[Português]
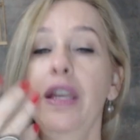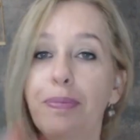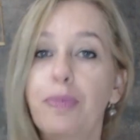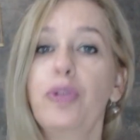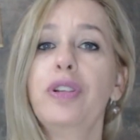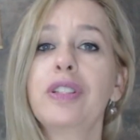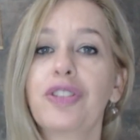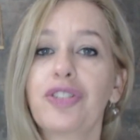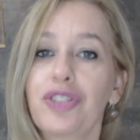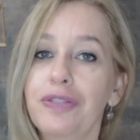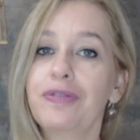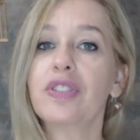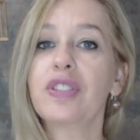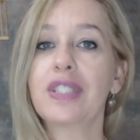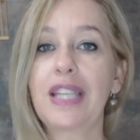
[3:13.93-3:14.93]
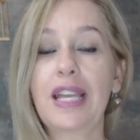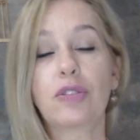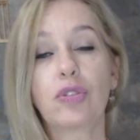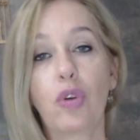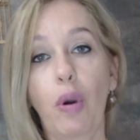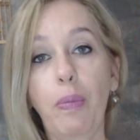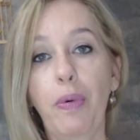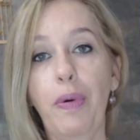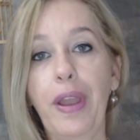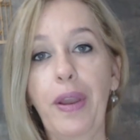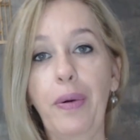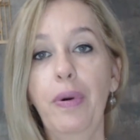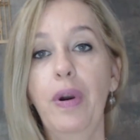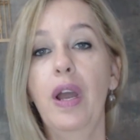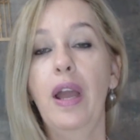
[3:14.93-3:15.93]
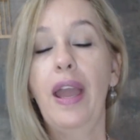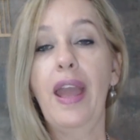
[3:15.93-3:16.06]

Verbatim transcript: E muitas de vocês, como eu,